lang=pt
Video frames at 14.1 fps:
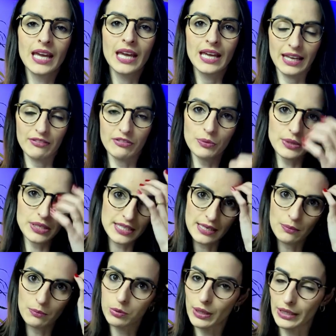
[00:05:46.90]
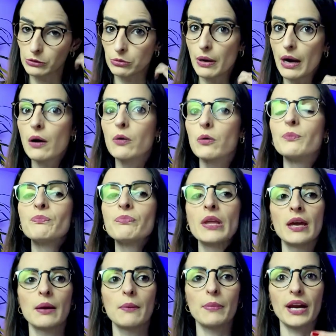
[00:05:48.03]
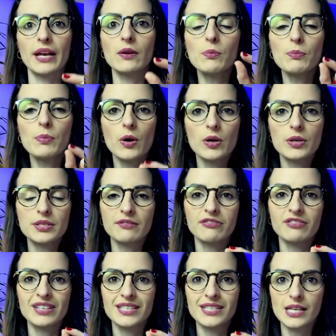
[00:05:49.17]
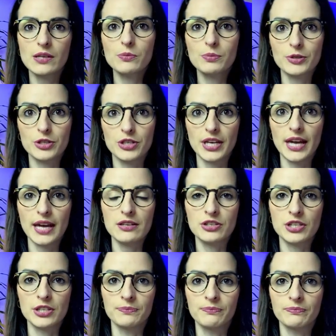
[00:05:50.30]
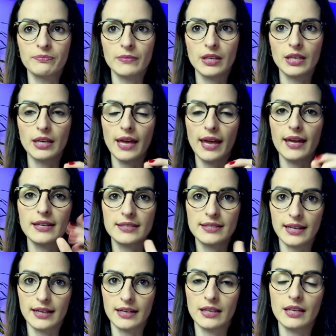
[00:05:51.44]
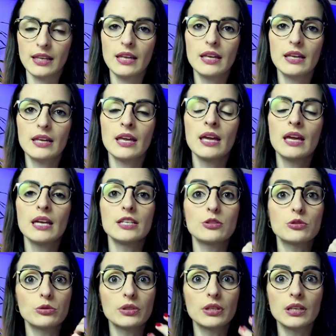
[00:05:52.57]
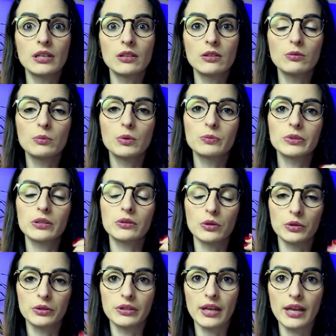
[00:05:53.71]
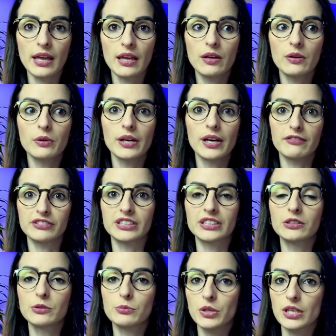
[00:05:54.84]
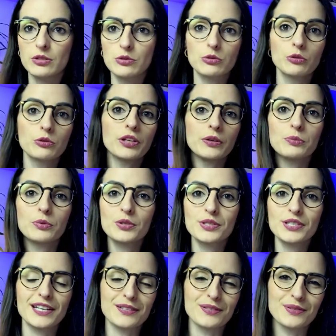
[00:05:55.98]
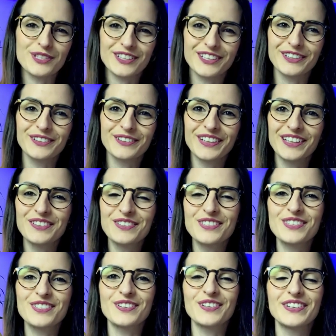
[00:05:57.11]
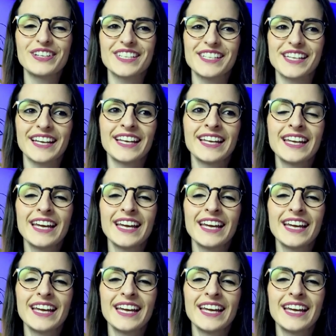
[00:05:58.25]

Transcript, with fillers: Quer ver um exemplo atual? Para que eu possa fazer o podcast, que é estar aqui, estudando, montando roteiro, gravando, porque isso tudo tem um processo. eu já até coloquei nos stories, né?